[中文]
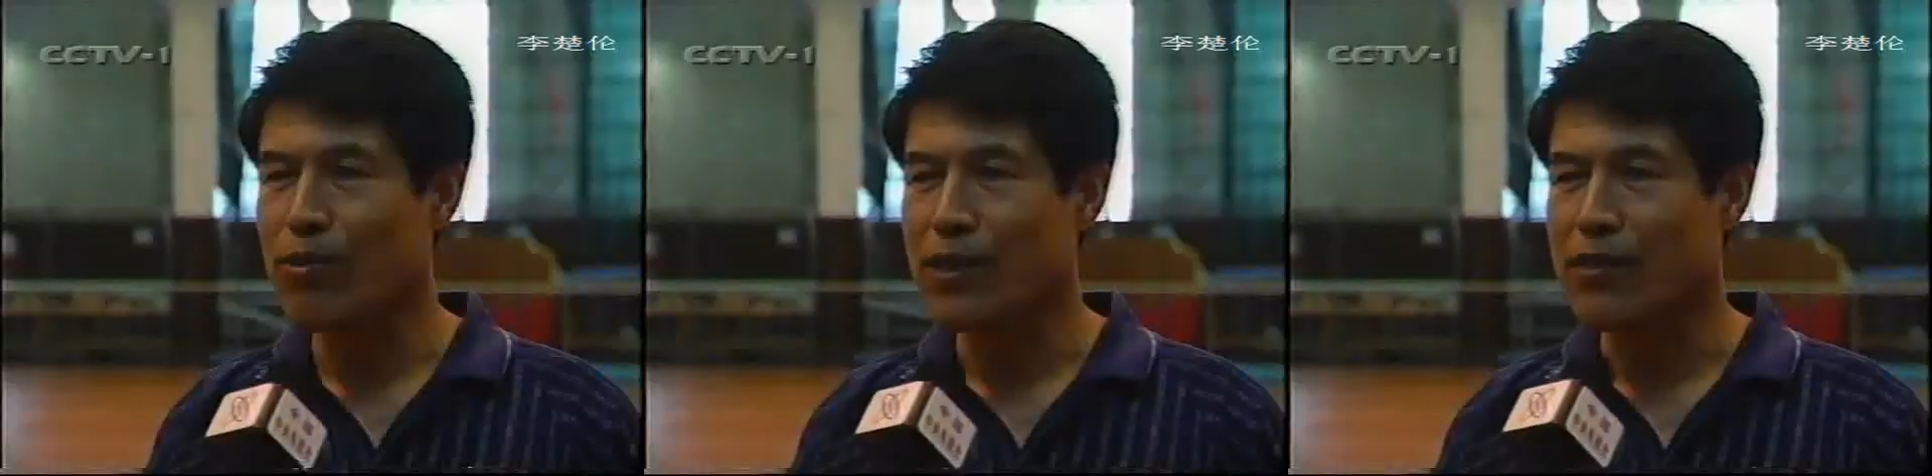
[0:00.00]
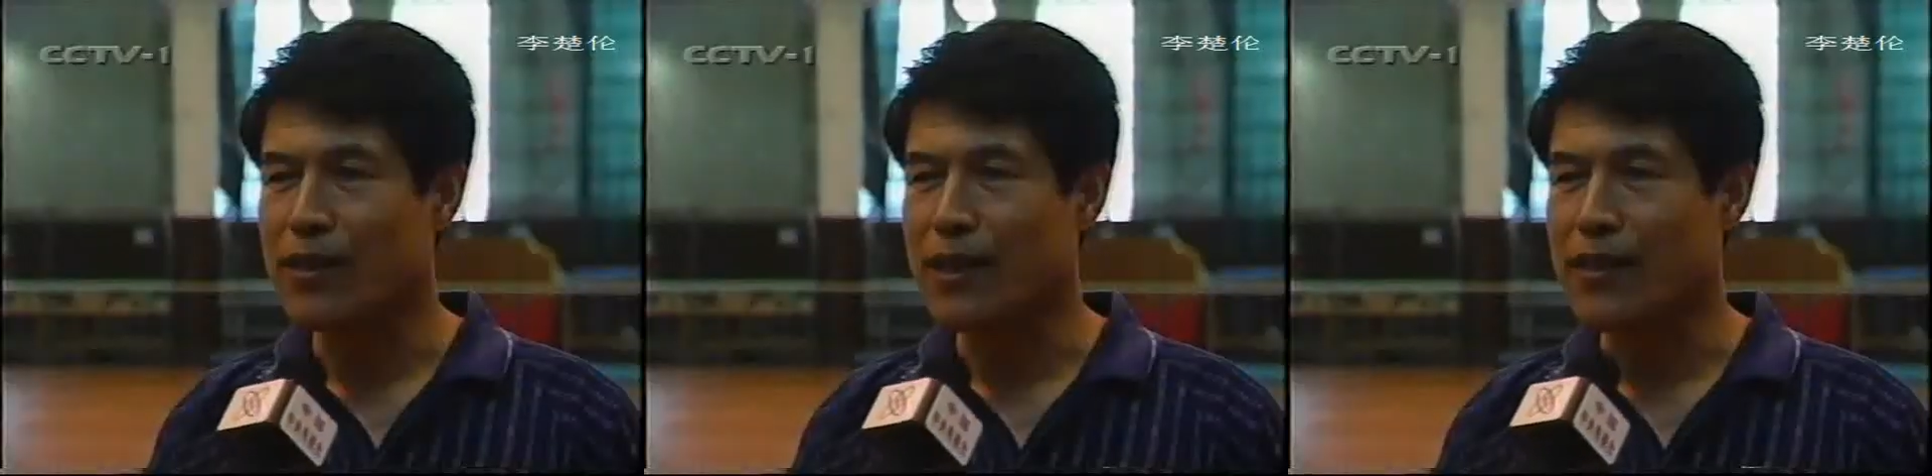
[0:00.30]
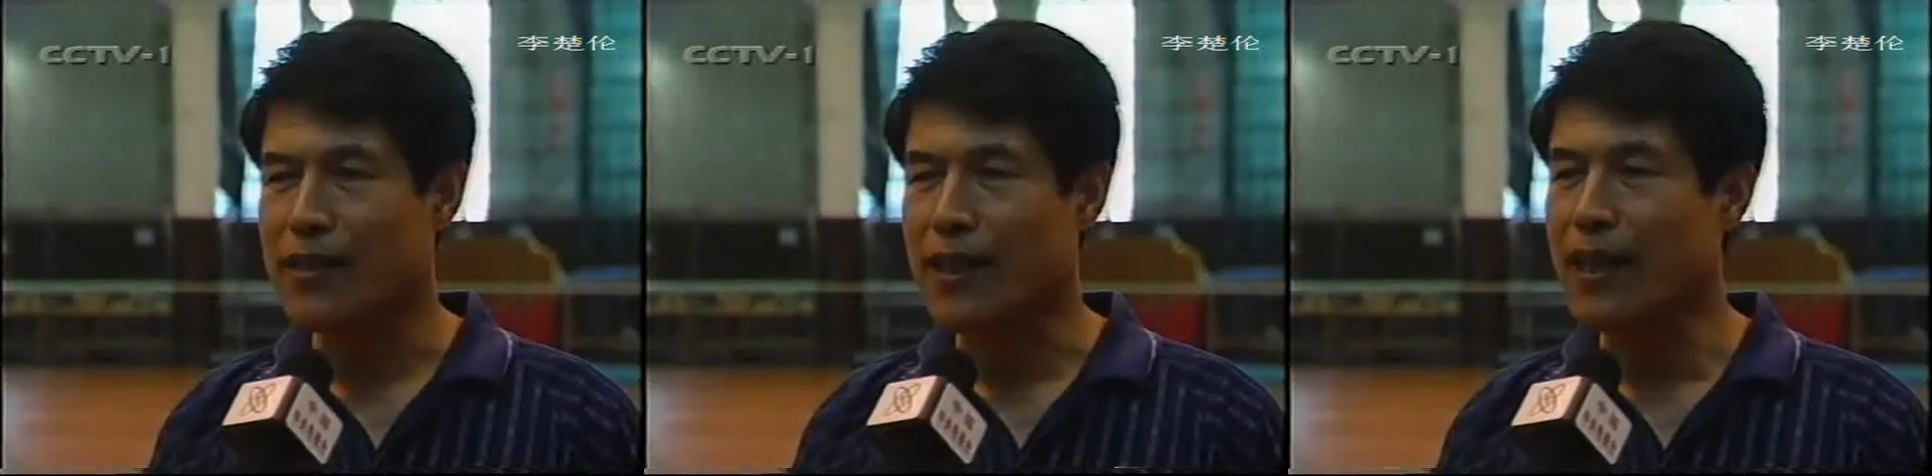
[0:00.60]
务的时候呢，
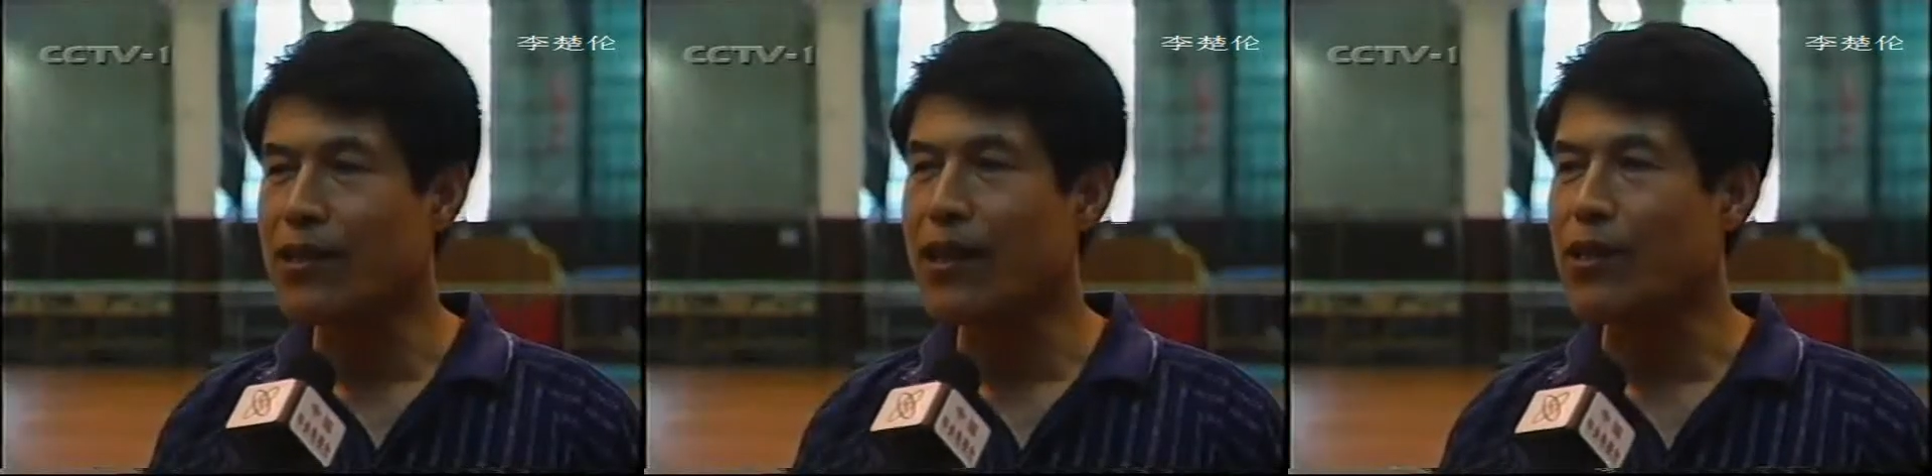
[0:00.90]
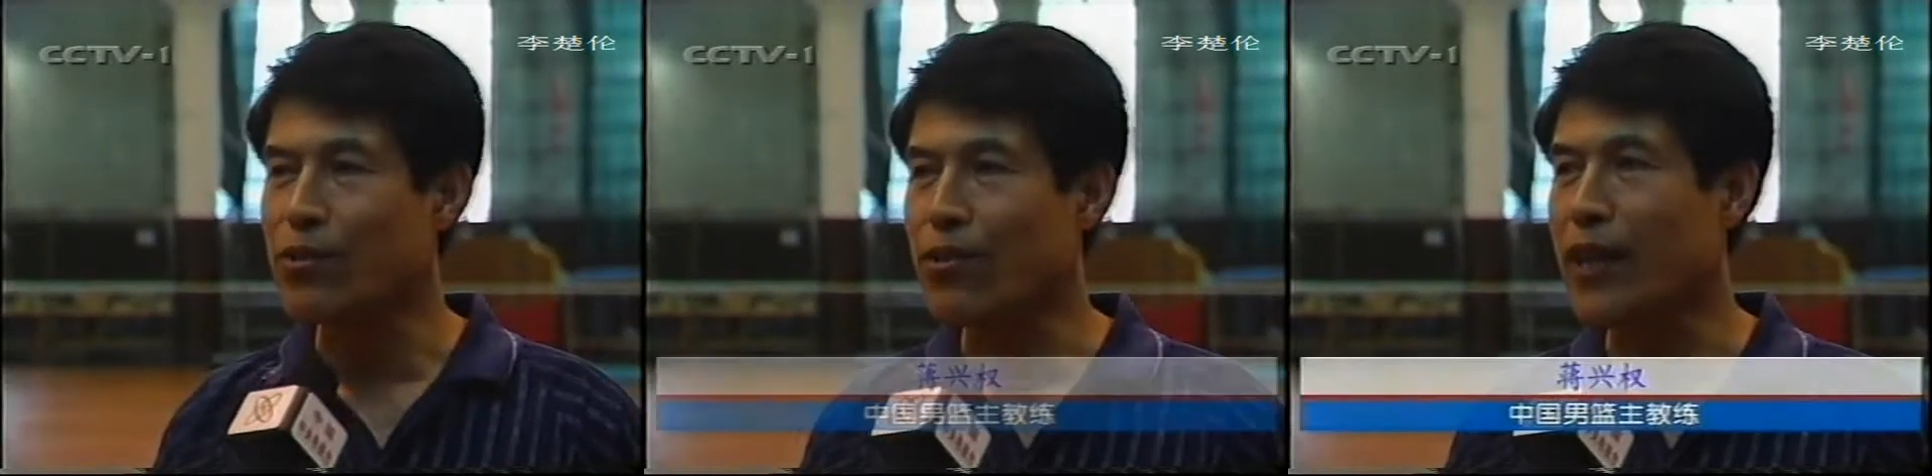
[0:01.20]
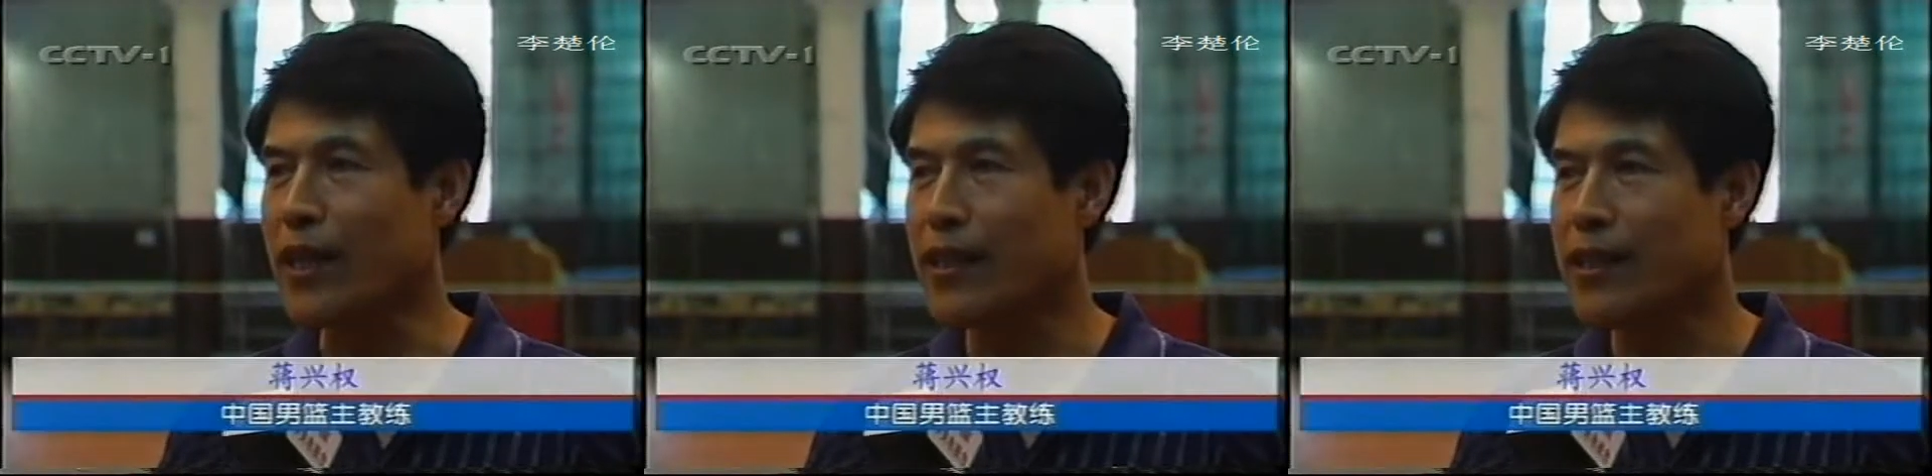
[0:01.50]
是感觉到很突
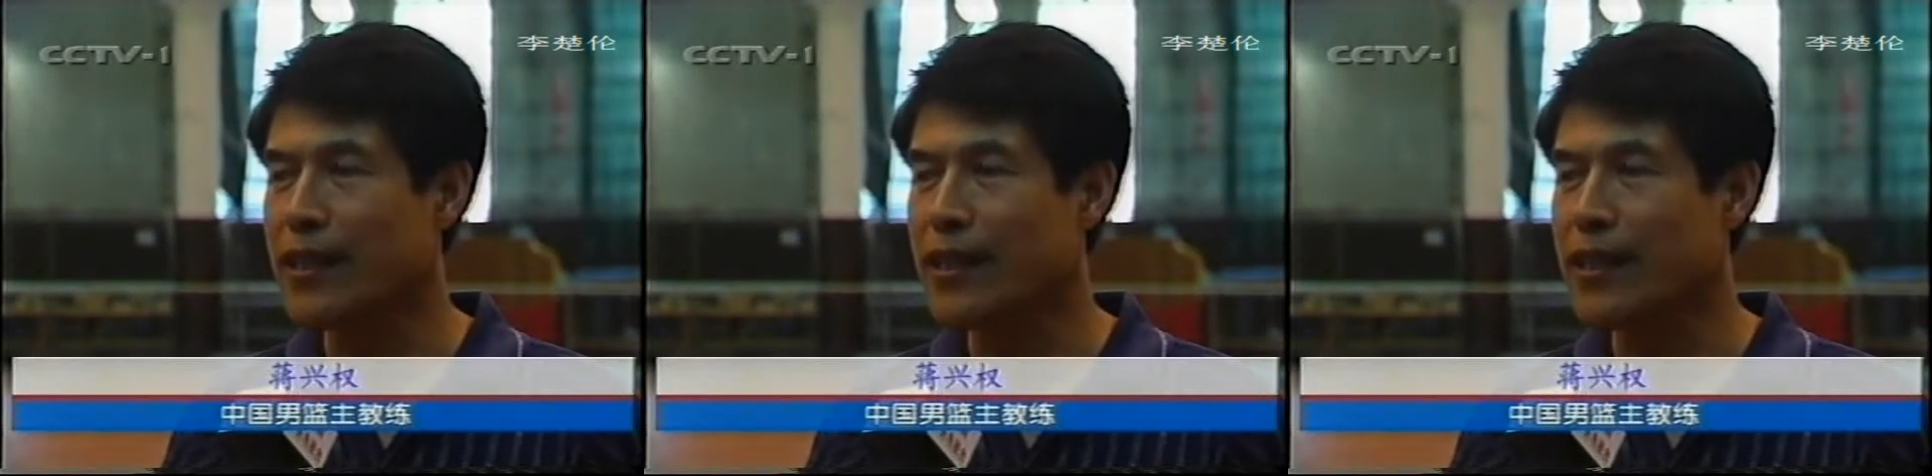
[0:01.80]
然，